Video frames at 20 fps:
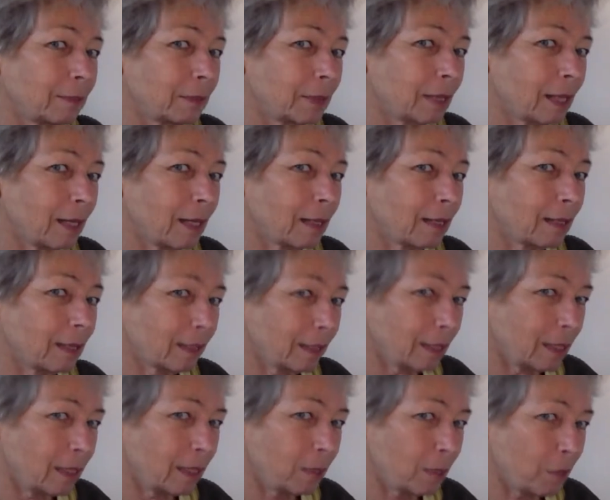Tag nach
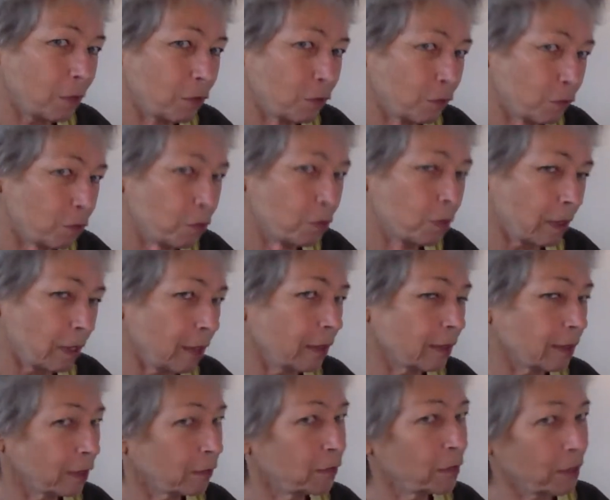jenem Ausflug
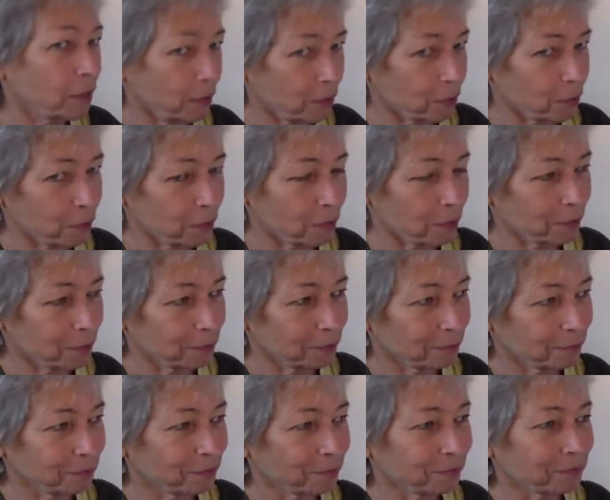trat ich wieder aus.
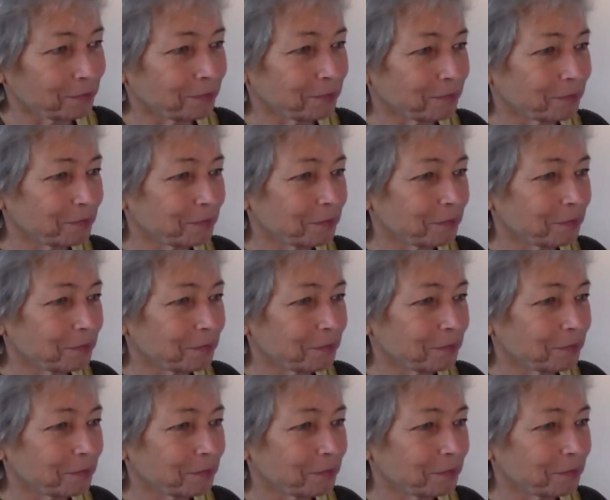Hm.